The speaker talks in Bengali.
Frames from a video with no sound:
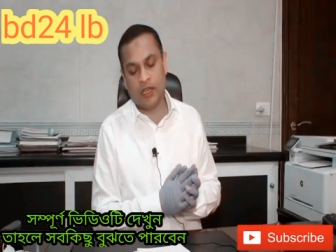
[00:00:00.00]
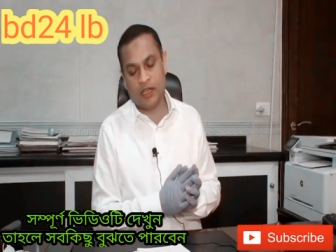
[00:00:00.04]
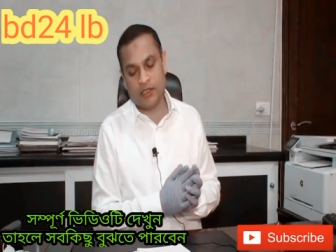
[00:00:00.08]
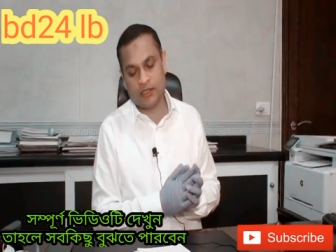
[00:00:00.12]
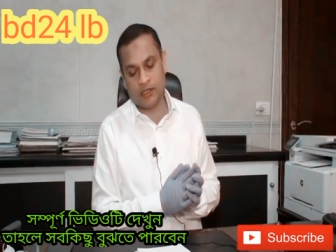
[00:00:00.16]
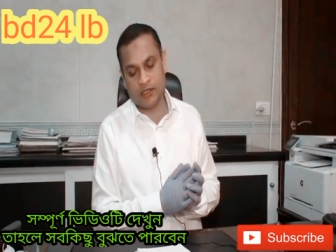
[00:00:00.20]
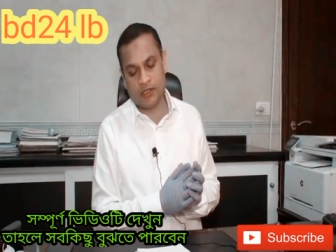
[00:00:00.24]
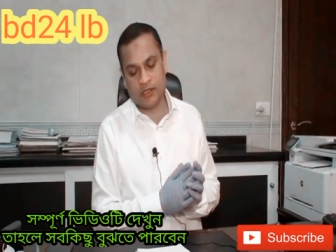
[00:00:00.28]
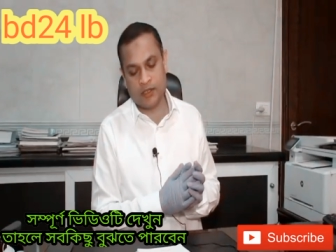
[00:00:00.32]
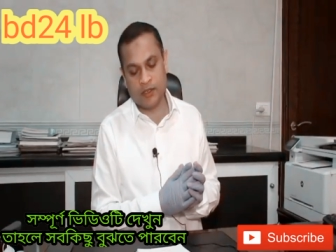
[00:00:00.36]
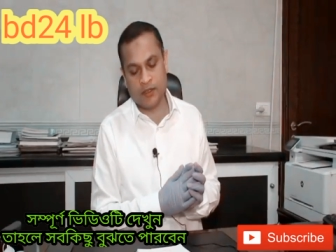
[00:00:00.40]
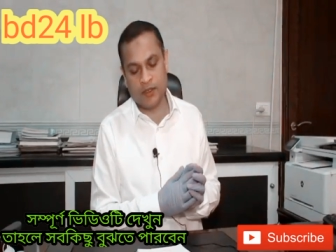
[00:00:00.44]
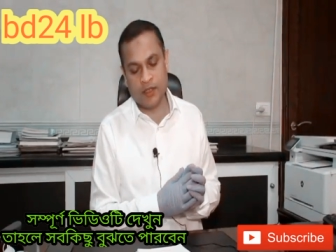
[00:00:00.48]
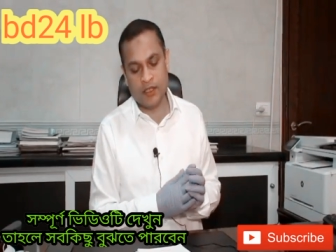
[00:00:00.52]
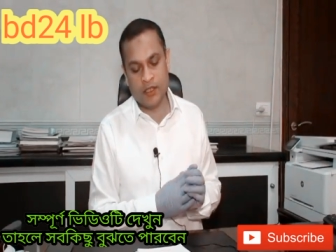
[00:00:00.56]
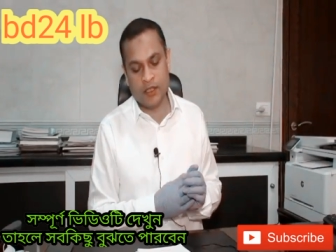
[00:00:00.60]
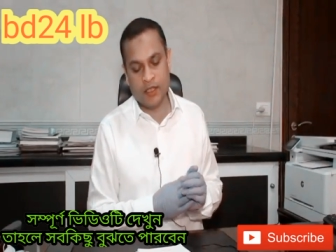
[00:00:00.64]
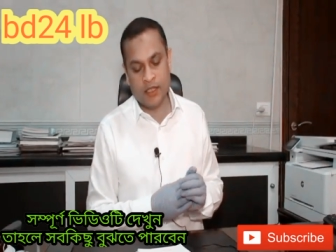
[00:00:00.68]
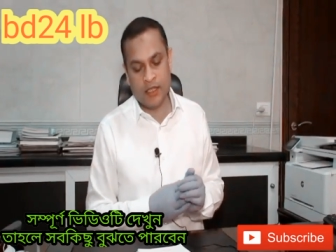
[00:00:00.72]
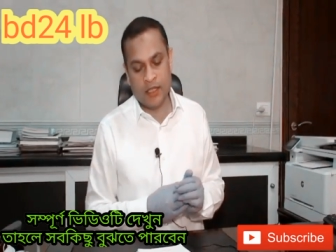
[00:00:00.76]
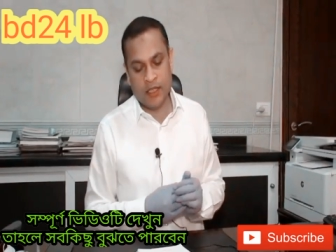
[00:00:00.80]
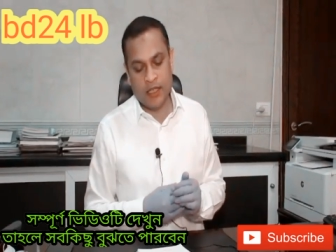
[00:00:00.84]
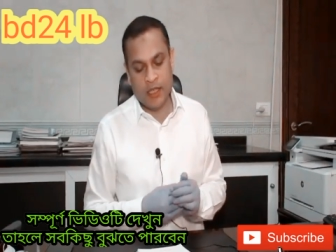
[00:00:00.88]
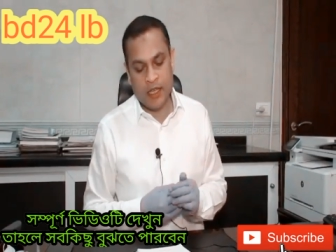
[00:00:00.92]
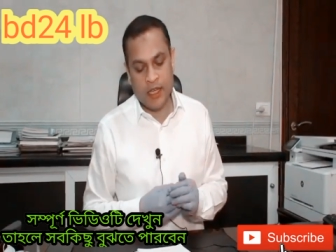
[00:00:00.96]
চলে আসছে
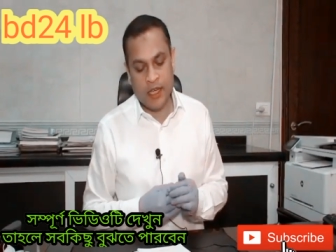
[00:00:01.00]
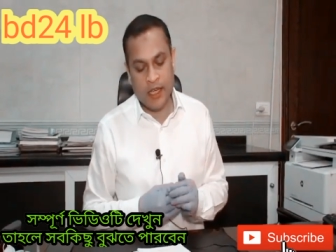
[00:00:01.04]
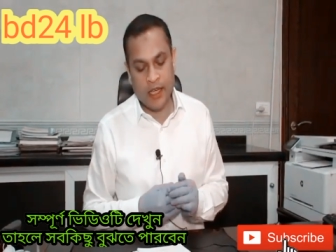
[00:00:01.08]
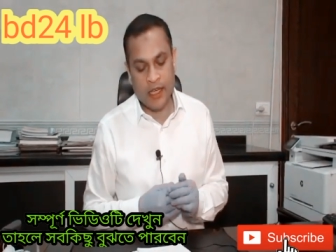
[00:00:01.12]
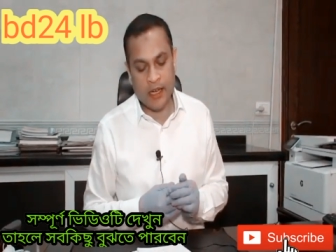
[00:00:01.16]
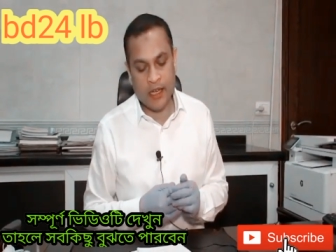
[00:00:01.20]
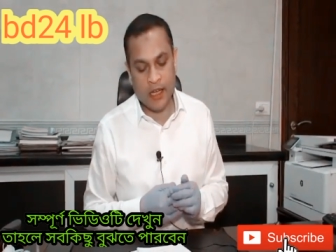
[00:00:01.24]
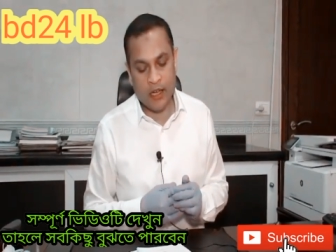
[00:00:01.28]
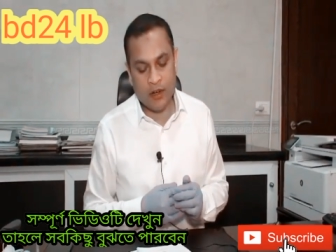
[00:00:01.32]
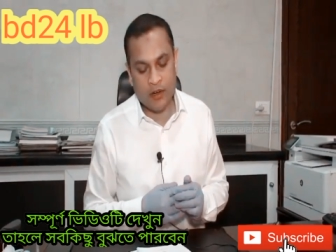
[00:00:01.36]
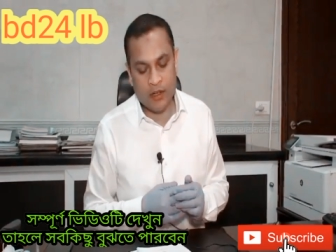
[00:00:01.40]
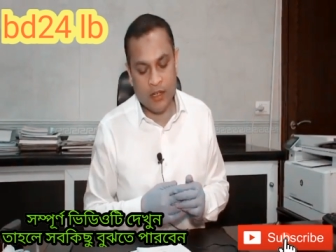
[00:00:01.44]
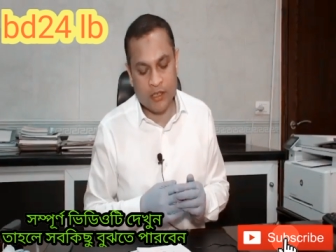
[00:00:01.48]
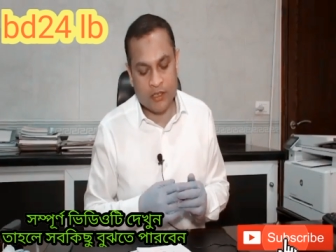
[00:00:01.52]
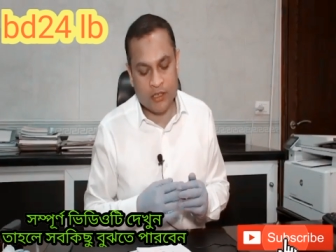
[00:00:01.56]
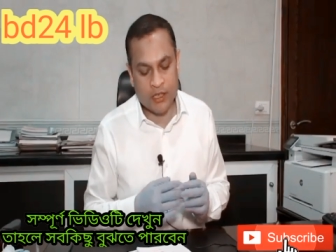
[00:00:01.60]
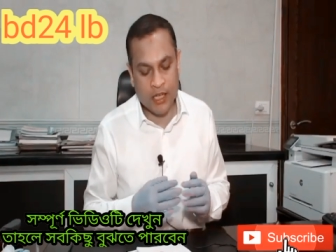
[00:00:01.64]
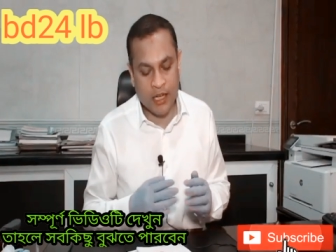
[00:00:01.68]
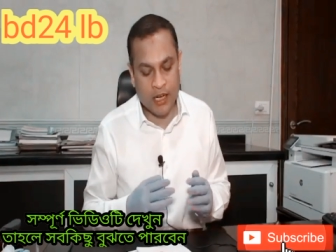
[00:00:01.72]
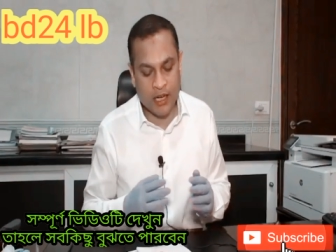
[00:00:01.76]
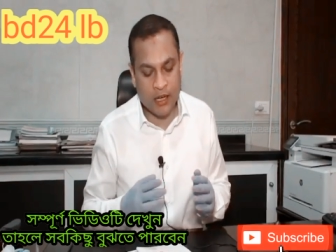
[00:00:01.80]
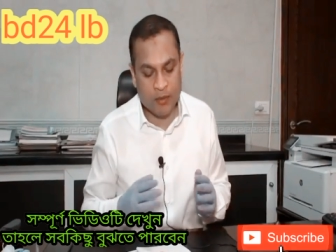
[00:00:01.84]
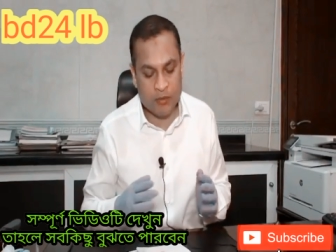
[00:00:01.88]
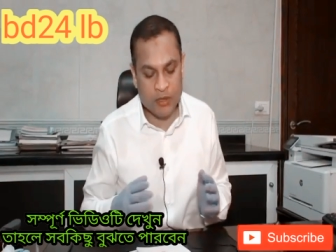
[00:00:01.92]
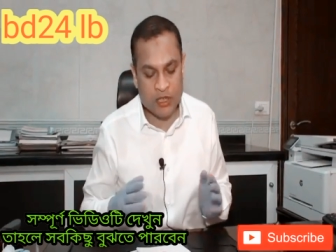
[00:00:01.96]
এই কারণে
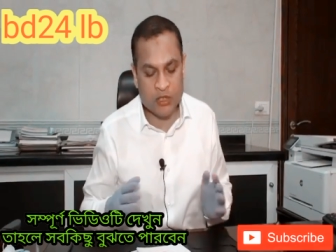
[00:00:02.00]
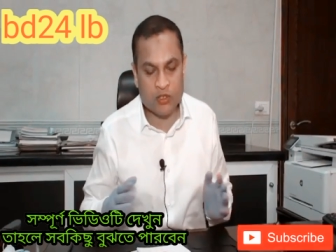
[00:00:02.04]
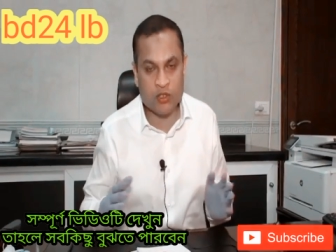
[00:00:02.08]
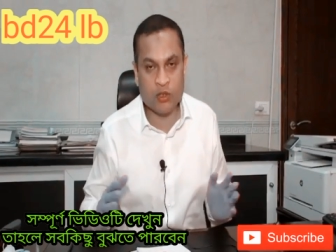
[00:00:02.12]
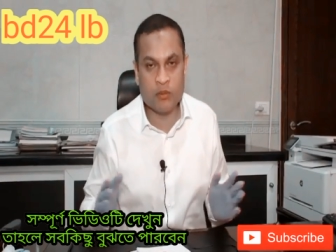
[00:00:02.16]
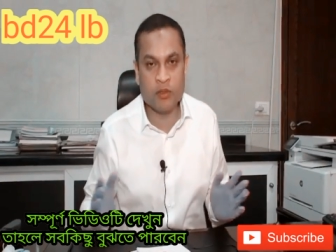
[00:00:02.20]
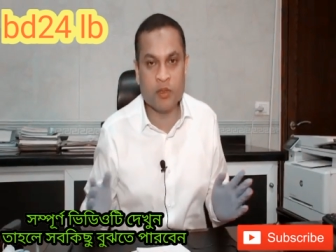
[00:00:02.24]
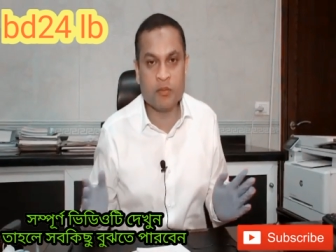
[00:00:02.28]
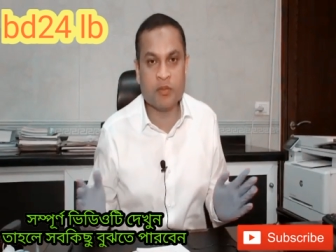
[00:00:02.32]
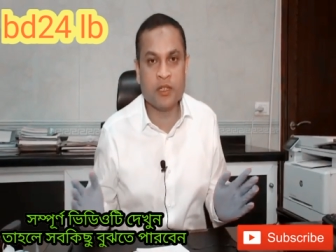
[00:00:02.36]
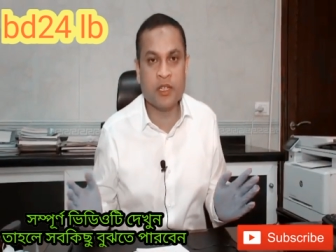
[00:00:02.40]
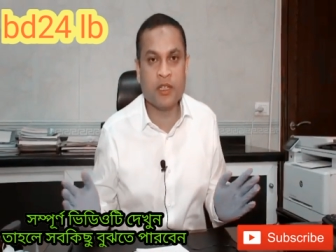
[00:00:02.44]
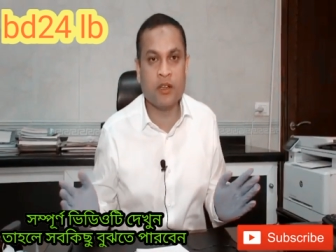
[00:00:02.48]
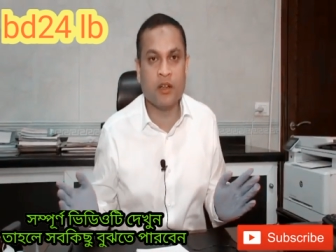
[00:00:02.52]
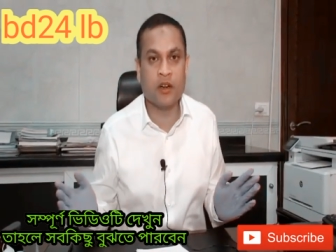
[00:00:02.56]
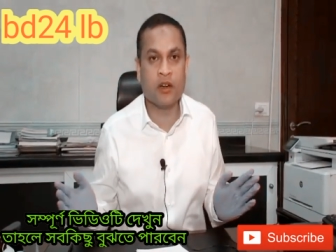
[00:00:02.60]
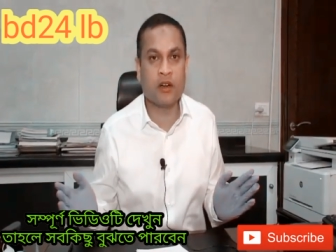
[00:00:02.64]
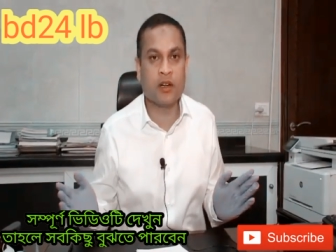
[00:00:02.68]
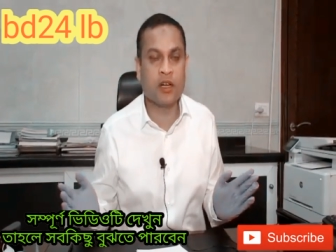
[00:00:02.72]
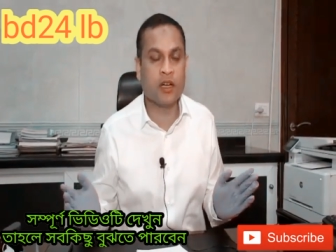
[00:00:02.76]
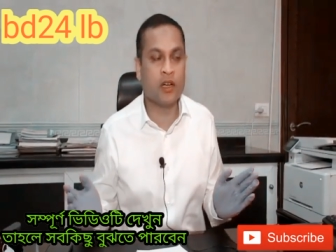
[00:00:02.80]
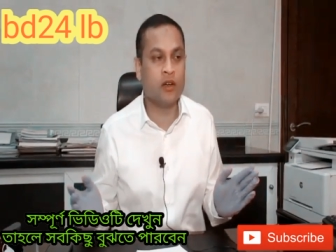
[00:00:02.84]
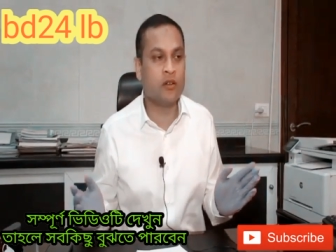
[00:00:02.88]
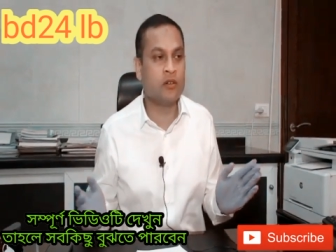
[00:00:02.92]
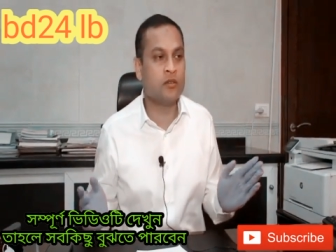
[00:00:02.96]
সারা বিশ্বব্যাপী
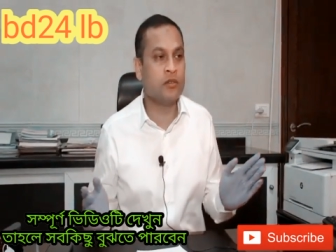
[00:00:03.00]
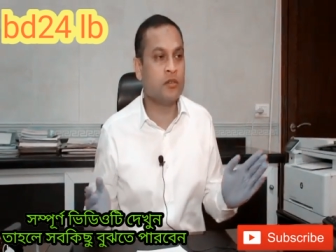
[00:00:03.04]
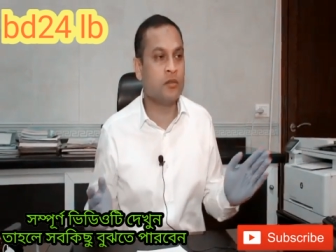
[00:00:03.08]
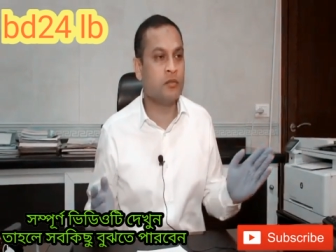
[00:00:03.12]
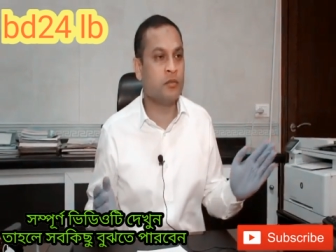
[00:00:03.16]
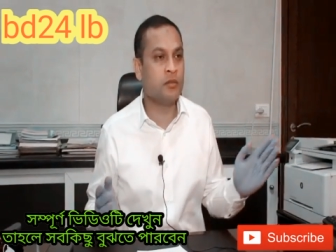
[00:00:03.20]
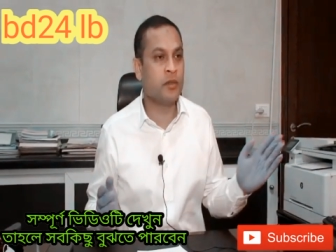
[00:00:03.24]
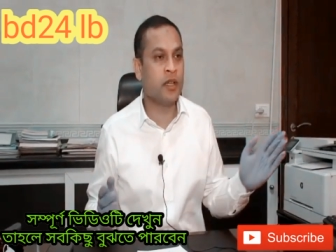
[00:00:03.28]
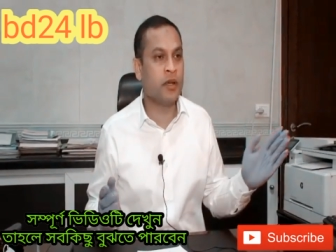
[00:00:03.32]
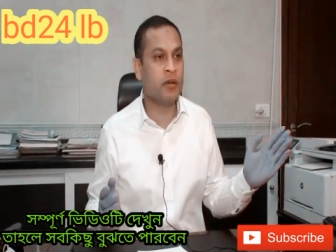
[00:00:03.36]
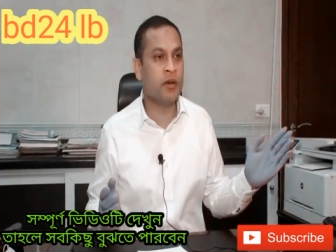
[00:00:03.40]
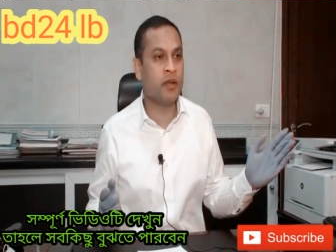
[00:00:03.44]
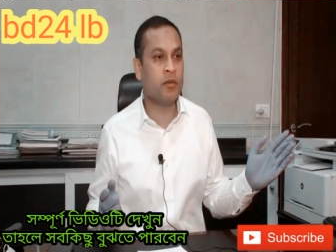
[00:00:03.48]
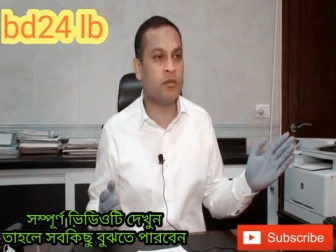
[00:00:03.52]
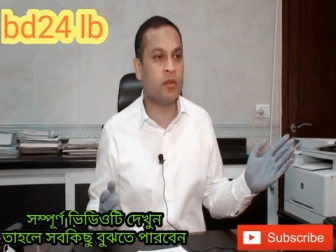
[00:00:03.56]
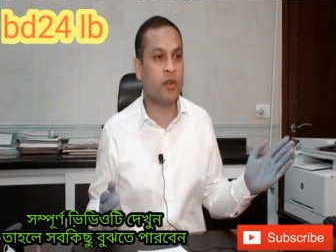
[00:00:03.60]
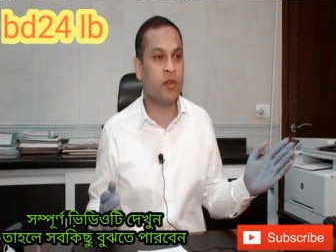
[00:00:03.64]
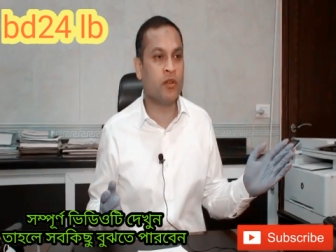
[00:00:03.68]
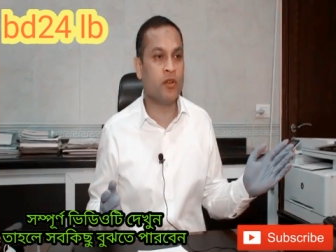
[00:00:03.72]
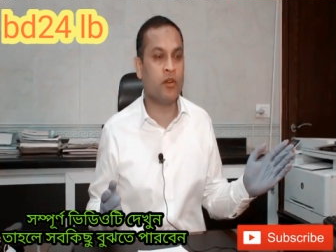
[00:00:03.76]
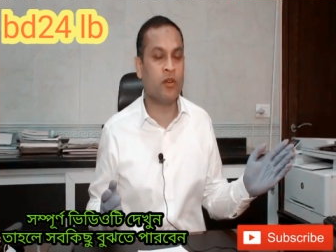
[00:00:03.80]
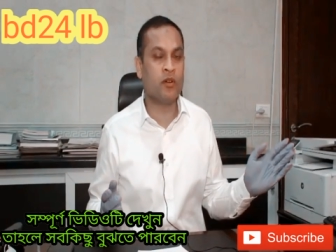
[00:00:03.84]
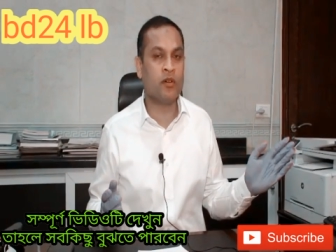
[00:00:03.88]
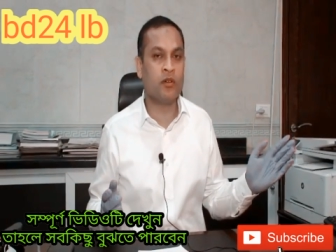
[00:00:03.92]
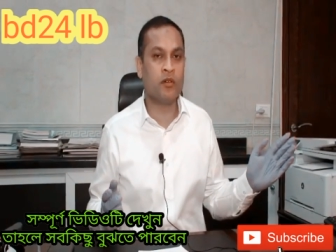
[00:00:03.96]
লকডাউন বিমান
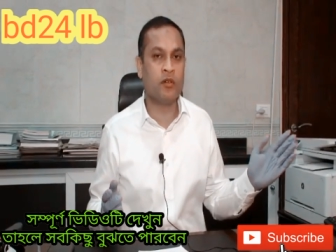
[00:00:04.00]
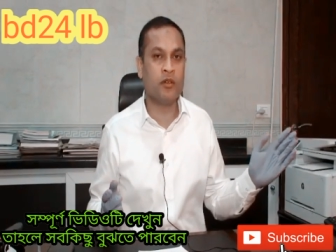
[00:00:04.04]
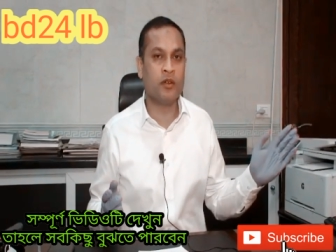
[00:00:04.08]
বন্ধ